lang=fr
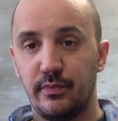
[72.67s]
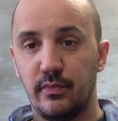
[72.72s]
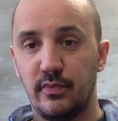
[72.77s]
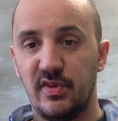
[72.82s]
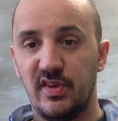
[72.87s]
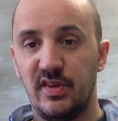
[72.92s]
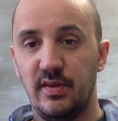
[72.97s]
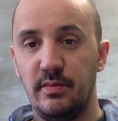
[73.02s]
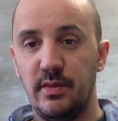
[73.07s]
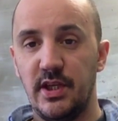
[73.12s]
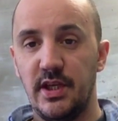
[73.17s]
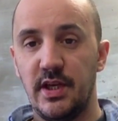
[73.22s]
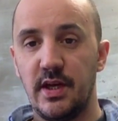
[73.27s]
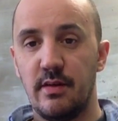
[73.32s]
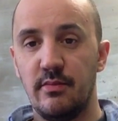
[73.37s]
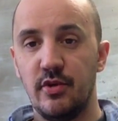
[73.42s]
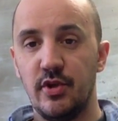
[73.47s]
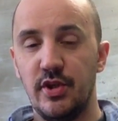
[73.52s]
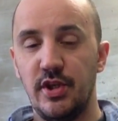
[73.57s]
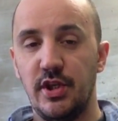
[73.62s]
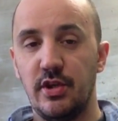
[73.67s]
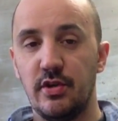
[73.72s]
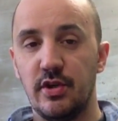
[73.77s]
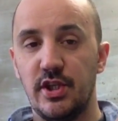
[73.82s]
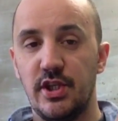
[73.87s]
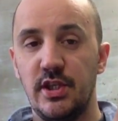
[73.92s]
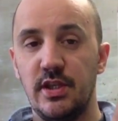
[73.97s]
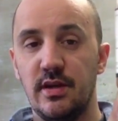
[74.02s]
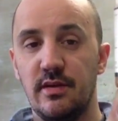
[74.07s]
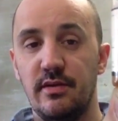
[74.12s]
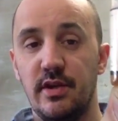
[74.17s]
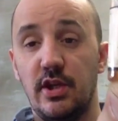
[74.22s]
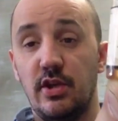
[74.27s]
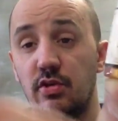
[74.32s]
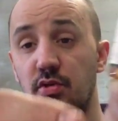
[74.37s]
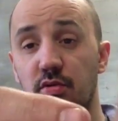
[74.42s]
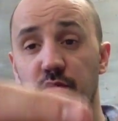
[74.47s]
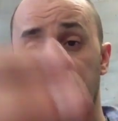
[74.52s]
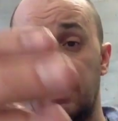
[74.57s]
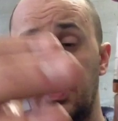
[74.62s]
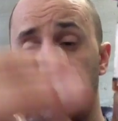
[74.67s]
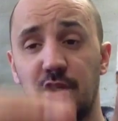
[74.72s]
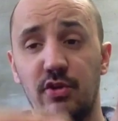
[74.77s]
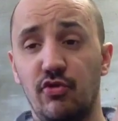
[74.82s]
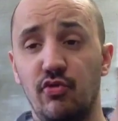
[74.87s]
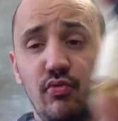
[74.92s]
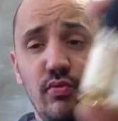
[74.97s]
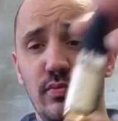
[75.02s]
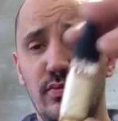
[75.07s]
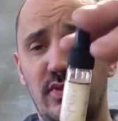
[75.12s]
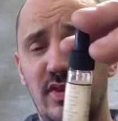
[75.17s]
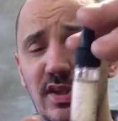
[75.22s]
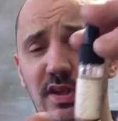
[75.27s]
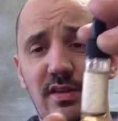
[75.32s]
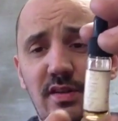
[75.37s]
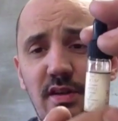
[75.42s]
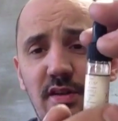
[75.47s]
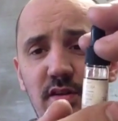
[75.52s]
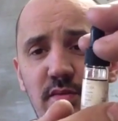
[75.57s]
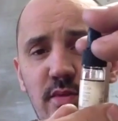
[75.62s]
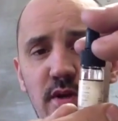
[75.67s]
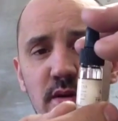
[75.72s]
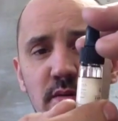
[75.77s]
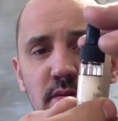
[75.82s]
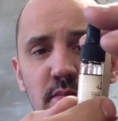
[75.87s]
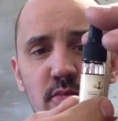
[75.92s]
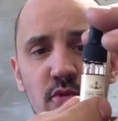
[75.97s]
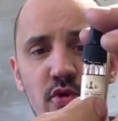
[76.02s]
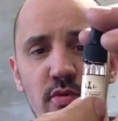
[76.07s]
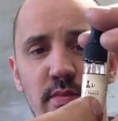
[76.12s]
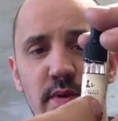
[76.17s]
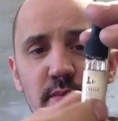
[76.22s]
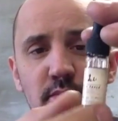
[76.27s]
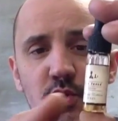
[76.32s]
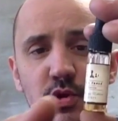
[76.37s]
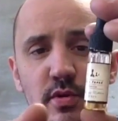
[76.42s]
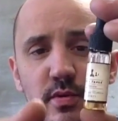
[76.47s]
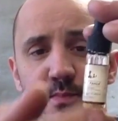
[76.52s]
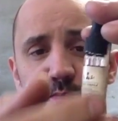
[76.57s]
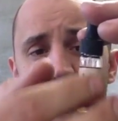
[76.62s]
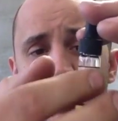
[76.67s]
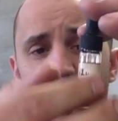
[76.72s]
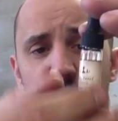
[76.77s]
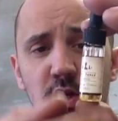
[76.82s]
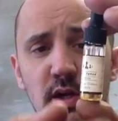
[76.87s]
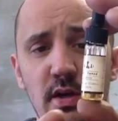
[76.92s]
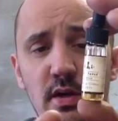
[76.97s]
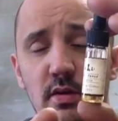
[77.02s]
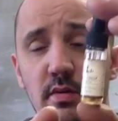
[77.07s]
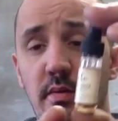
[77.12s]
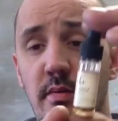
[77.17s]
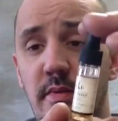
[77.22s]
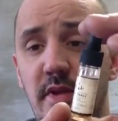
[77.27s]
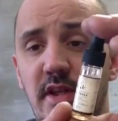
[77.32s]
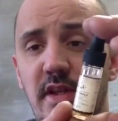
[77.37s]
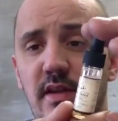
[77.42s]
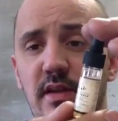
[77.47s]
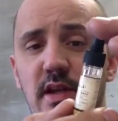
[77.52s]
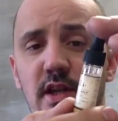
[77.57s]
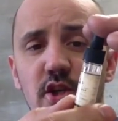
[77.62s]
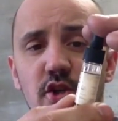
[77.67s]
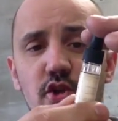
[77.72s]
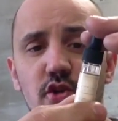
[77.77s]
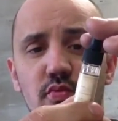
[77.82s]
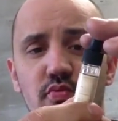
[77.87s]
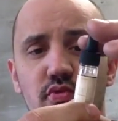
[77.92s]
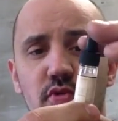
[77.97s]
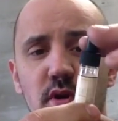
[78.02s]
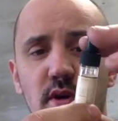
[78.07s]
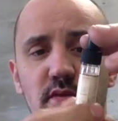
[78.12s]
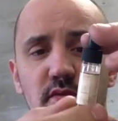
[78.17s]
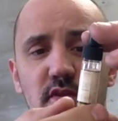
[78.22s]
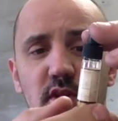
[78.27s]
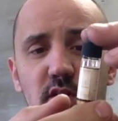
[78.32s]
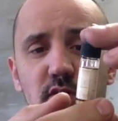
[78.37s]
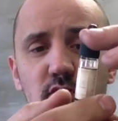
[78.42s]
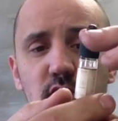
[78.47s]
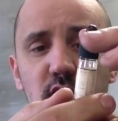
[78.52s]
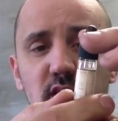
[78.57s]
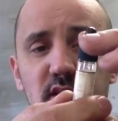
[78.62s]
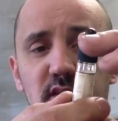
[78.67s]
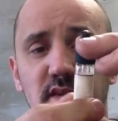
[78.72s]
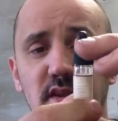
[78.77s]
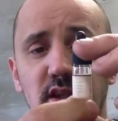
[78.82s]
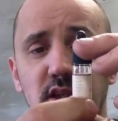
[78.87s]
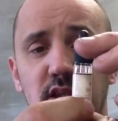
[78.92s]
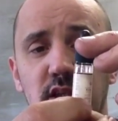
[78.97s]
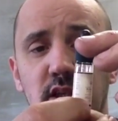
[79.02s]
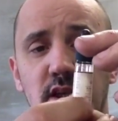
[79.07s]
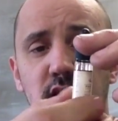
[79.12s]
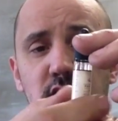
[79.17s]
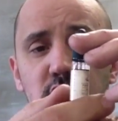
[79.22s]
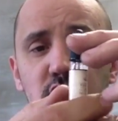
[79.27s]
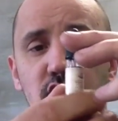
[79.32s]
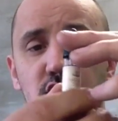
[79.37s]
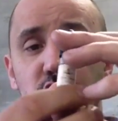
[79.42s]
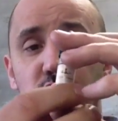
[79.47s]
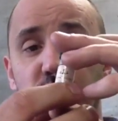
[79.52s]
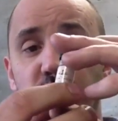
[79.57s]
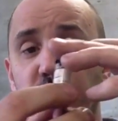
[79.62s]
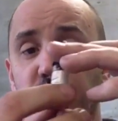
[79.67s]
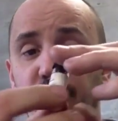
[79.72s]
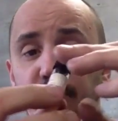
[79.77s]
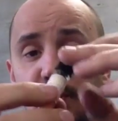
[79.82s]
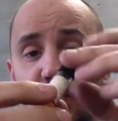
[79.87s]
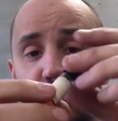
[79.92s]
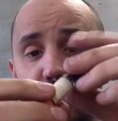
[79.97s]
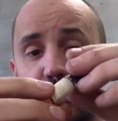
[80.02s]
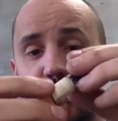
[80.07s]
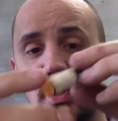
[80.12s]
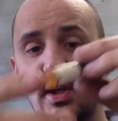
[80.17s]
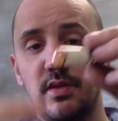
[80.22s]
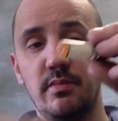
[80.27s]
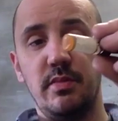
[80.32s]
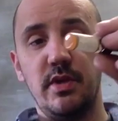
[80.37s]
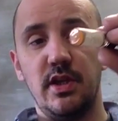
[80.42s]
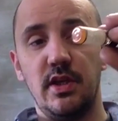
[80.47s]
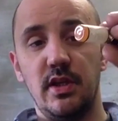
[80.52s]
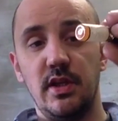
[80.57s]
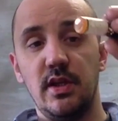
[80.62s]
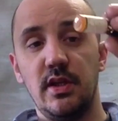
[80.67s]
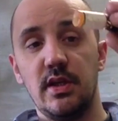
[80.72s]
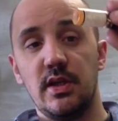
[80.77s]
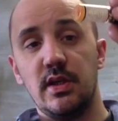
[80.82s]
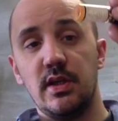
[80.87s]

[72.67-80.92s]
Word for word: 6 mg de nicotine avec euh, C'est exactement euh, le, même, étiquetage que pour un flacon classique, sauf qu'il fait que 4 ml.